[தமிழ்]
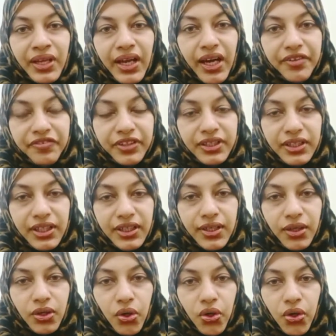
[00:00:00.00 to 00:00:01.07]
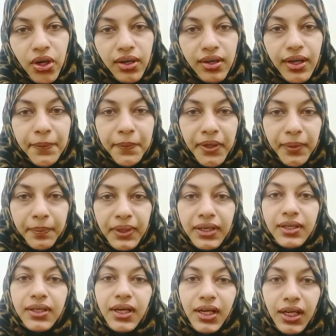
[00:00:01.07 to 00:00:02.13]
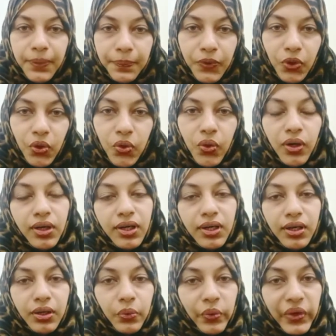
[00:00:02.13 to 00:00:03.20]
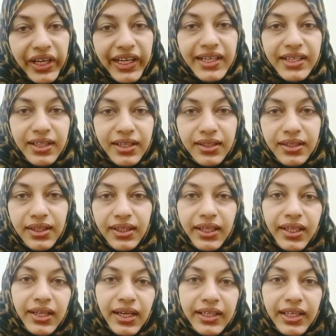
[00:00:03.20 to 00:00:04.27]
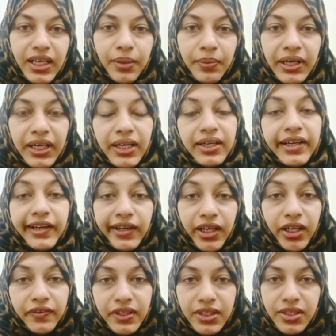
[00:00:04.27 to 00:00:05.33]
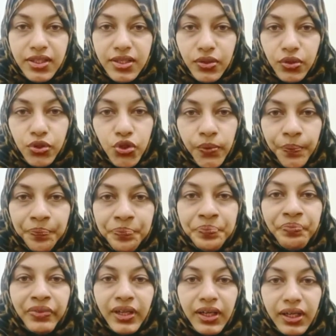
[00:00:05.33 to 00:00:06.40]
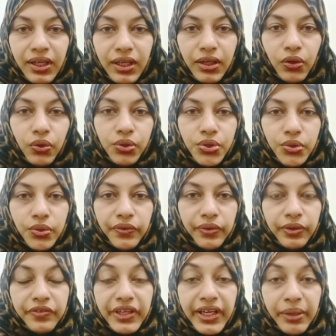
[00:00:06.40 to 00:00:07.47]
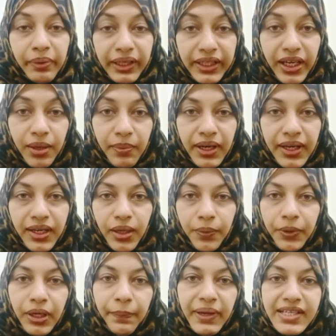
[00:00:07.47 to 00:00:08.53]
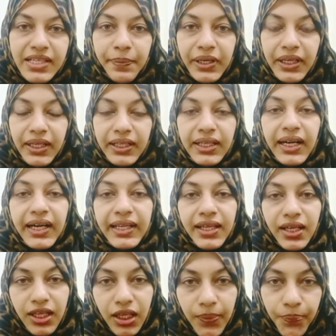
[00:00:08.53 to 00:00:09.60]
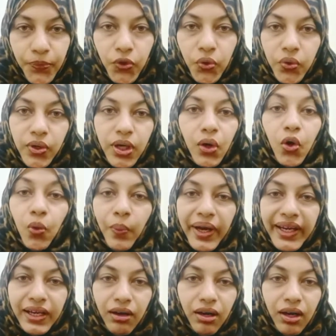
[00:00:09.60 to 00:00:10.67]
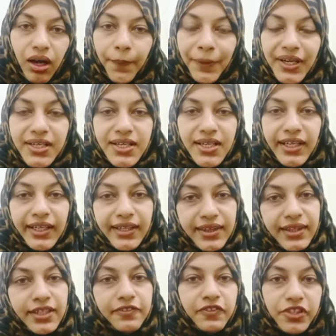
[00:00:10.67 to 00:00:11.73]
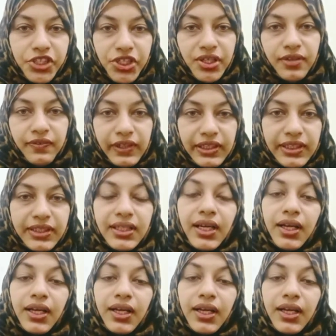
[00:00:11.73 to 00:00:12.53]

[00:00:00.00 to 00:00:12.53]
ஆஃப்டர் இந்த கொரோனாக்கு அப்புறமா இப்போது வேரியண்ட் ஆகி அதிகமாக டெல்டா வந்துட்டு கொஞ்சம் கொஞ்சம் வீரியம் அதிகமாக இருக்குது அப்படின்னு பேசப்பட்டது அண்ட் தென் இப்போது ஓமைக்ரான் அப்படின்ற இந்த வேர்ஷன் வந்து